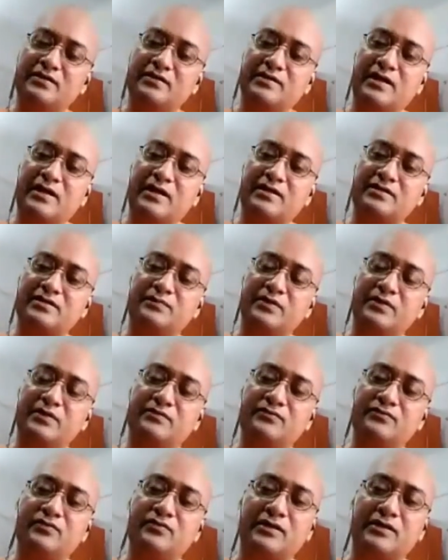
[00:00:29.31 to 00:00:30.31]
শেষ
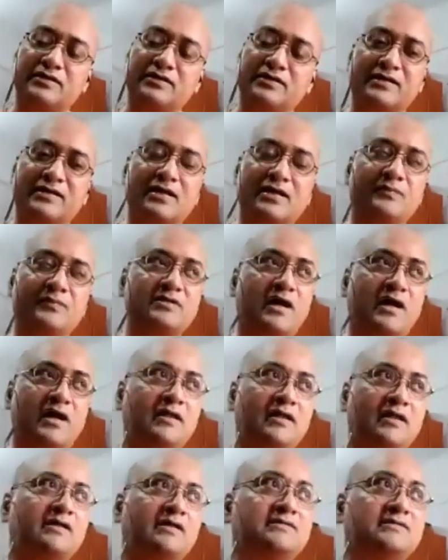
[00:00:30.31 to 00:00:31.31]
বিন্দুর কাছাকাছি আমি
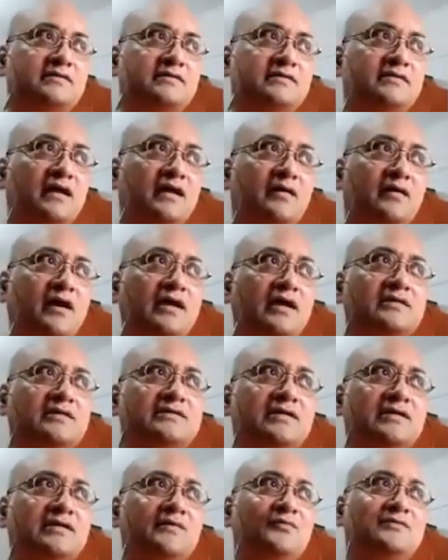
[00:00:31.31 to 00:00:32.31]
দাঁড়িয়ে আছি যারা
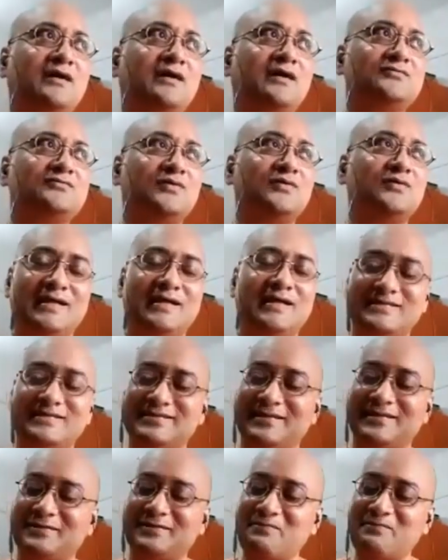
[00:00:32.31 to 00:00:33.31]
আসছেন এবং যারা চলে যাচ্ছেন